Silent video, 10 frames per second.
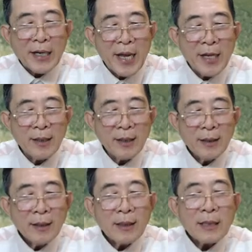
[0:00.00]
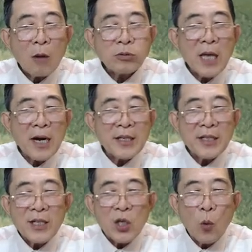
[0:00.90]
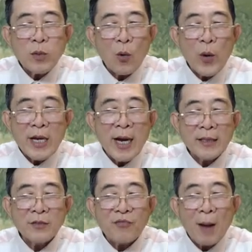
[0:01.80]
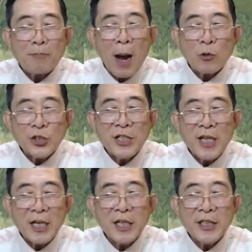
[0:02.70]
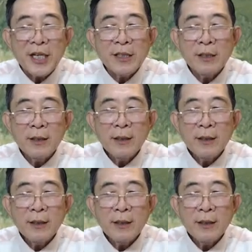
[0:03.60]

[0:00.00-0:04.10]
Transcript: đế, đồng thời cũng là quyển hình pháp bảo sinh ra linh ý.